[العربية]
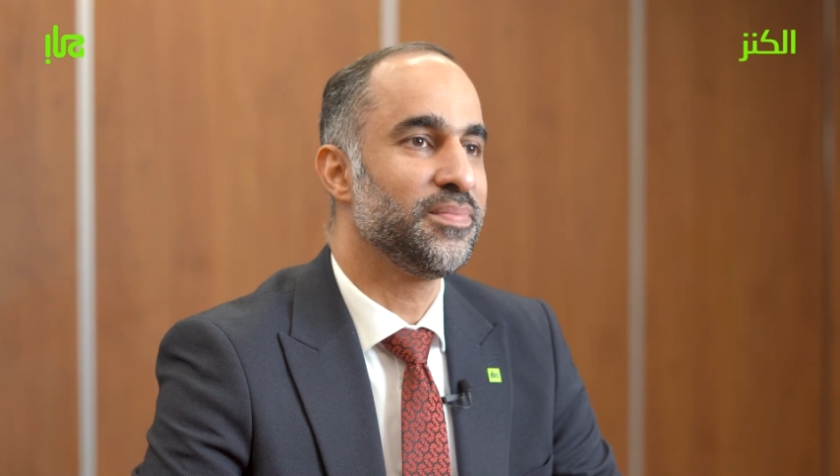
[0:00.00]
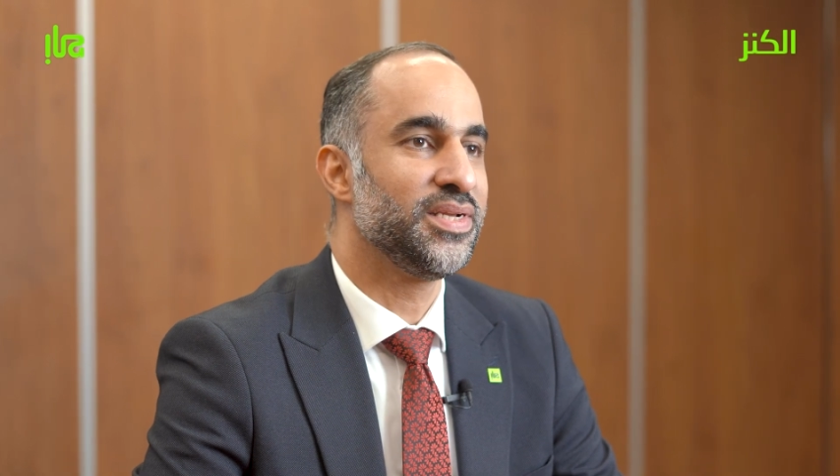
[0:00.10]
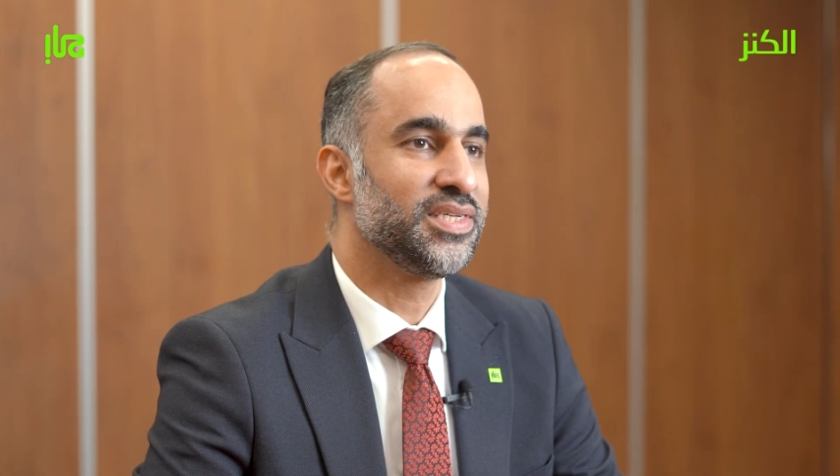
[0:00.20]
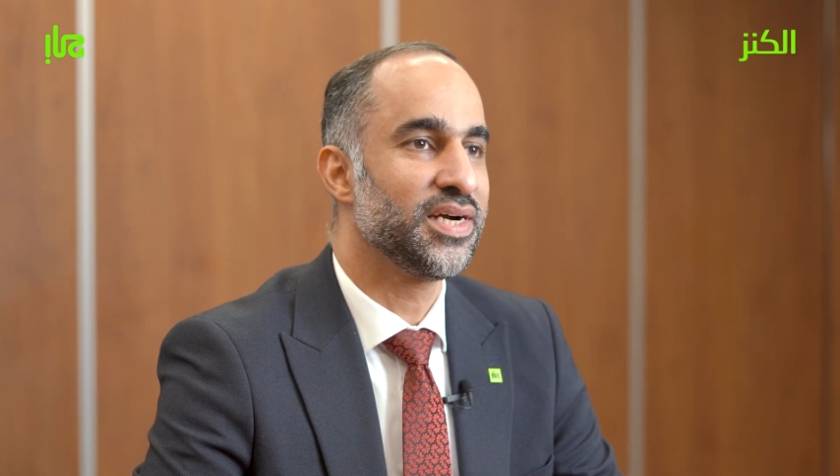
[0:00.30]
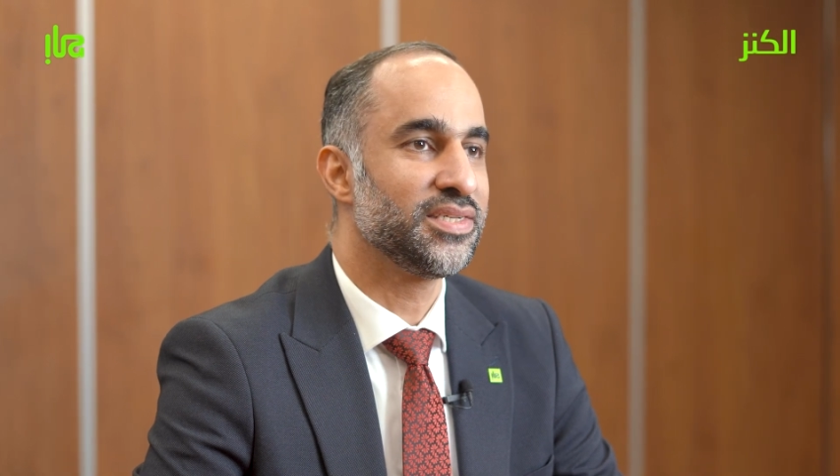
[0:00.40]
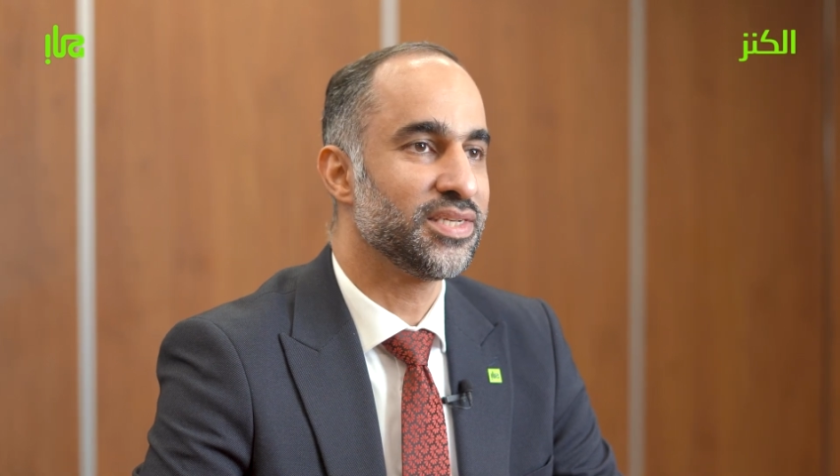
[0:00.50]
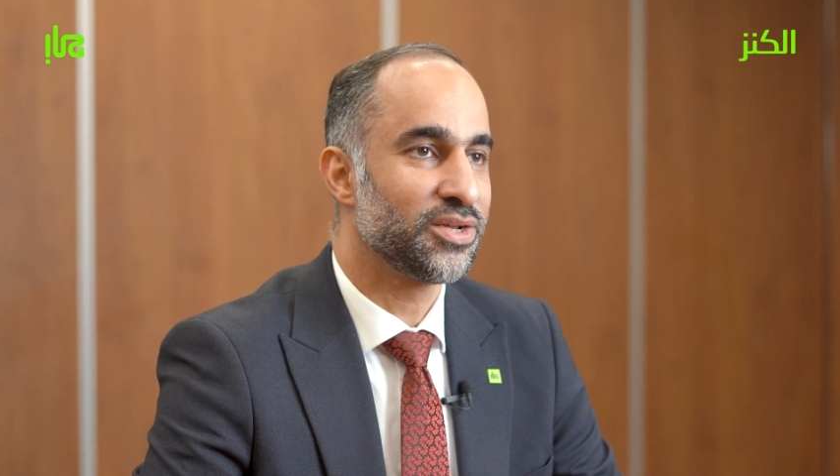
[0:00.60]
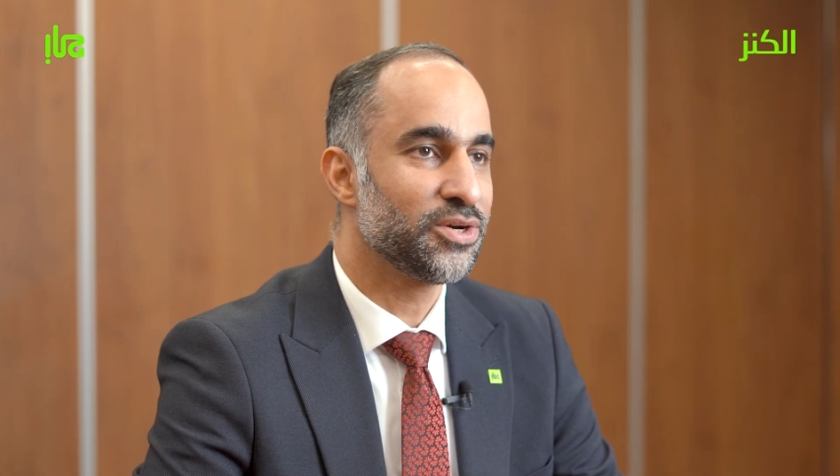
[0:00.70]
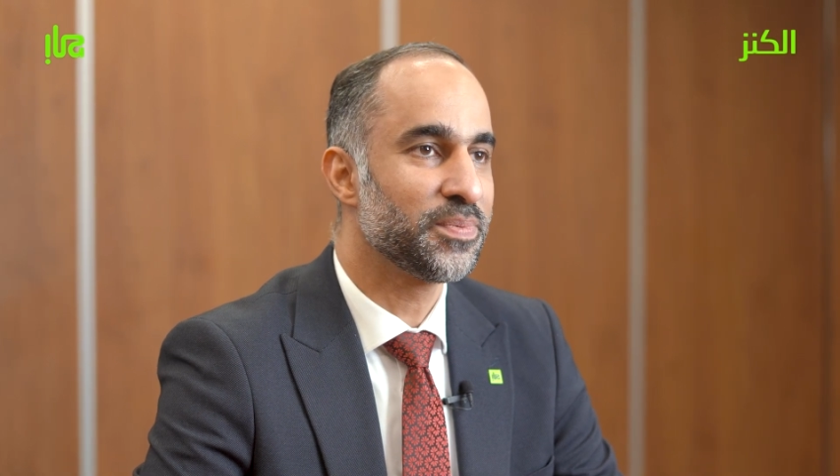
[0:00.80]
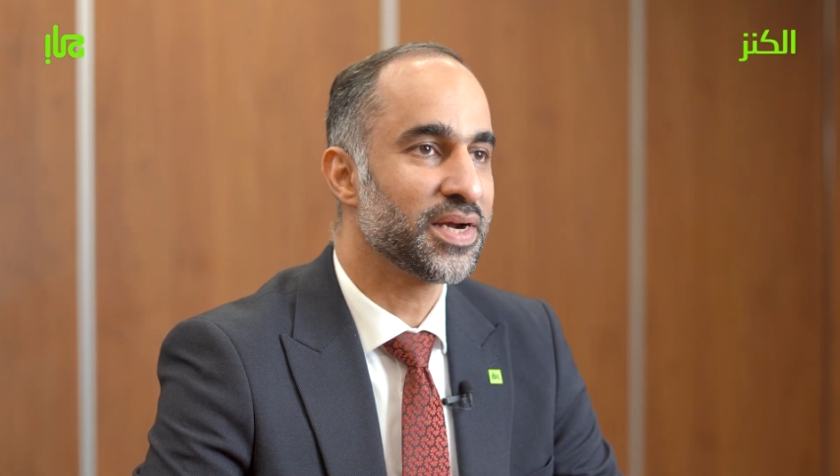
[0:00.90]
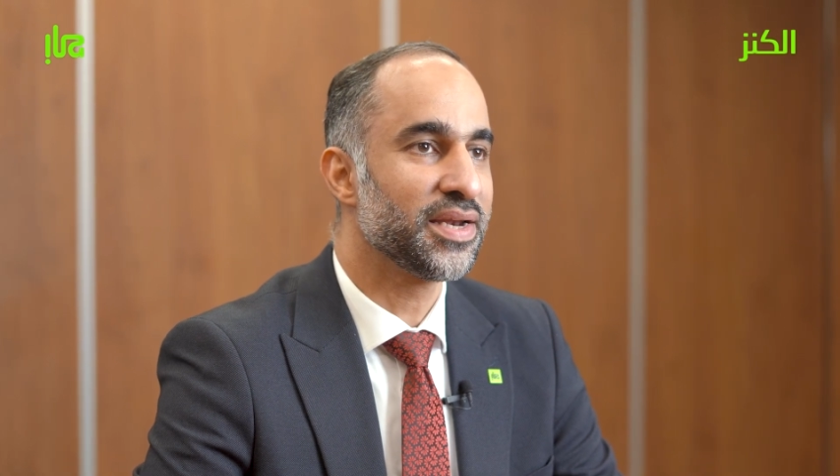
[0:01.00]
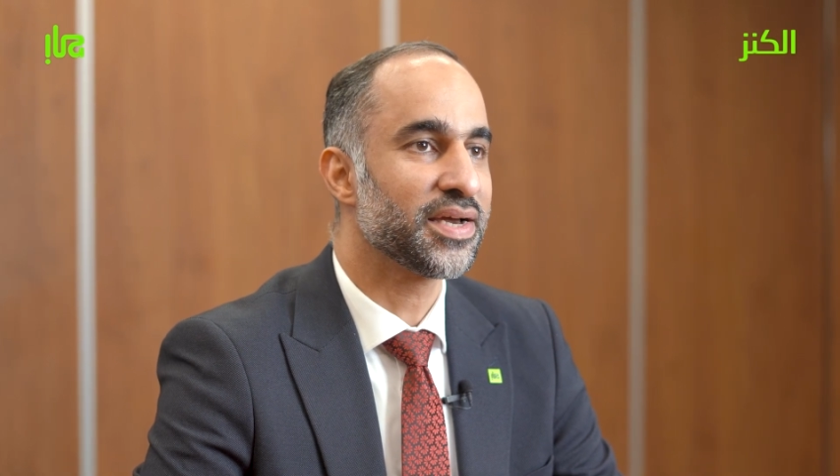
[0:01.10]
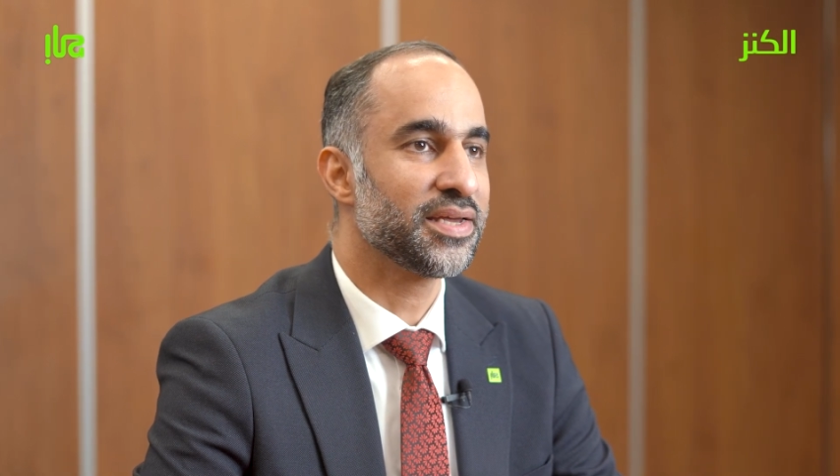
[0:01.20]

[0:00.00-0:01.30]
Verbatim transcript: بالجائزة الكبرى اللي